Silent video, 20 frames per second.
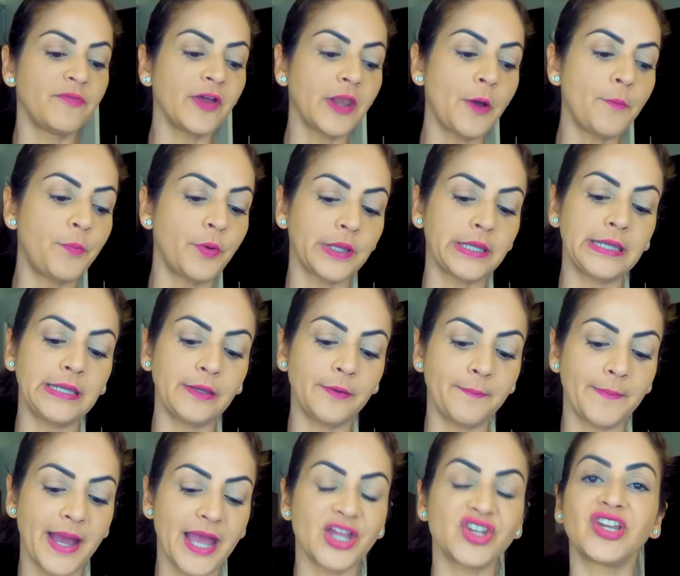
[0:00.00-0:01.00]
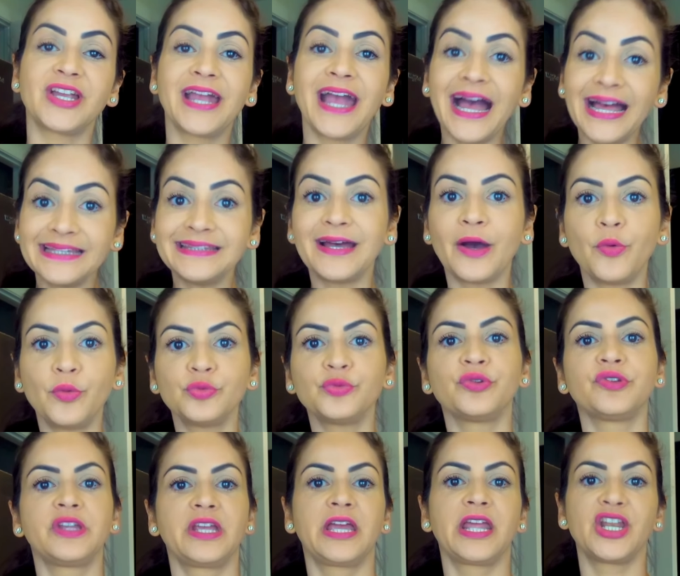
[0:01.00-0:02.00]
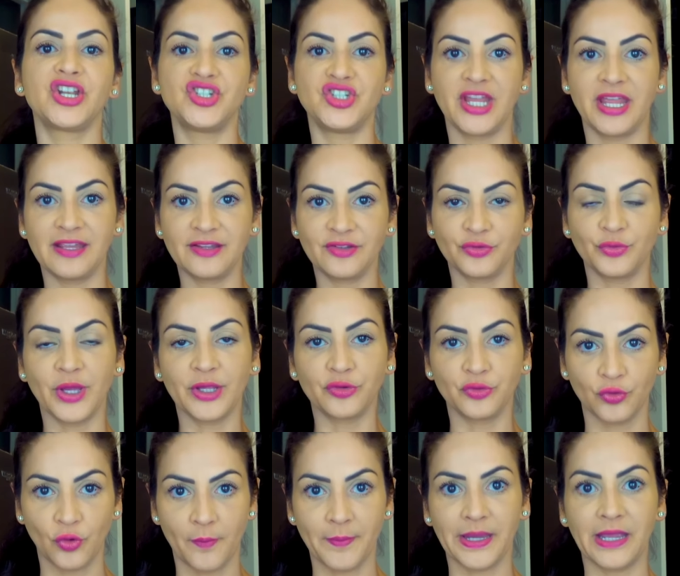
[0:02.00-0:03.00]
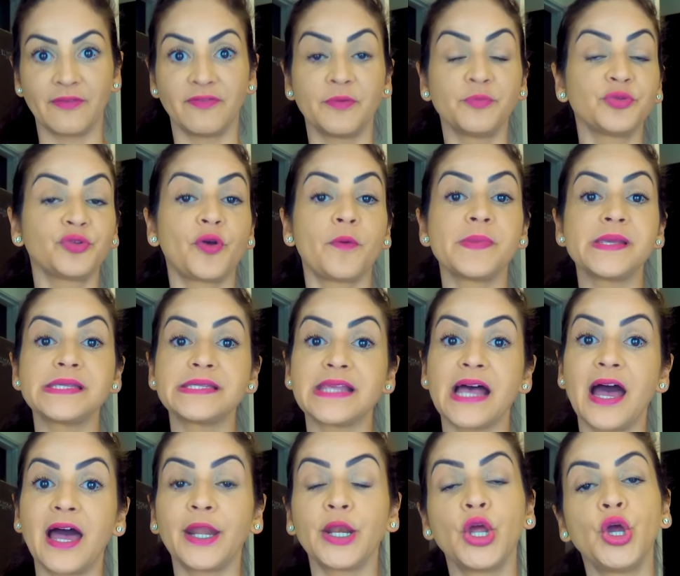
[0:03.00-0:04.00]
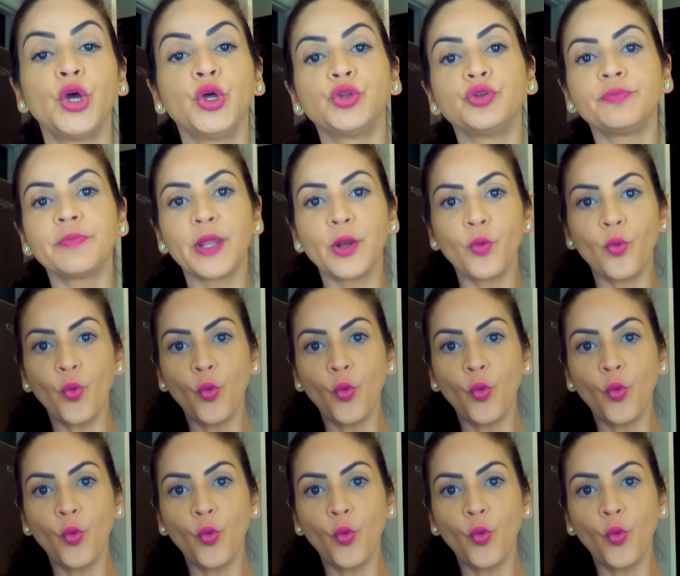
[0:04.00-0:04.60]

falar um pouquinho mais mais de cada um dos ingredientes do Exômega. Vamos começar número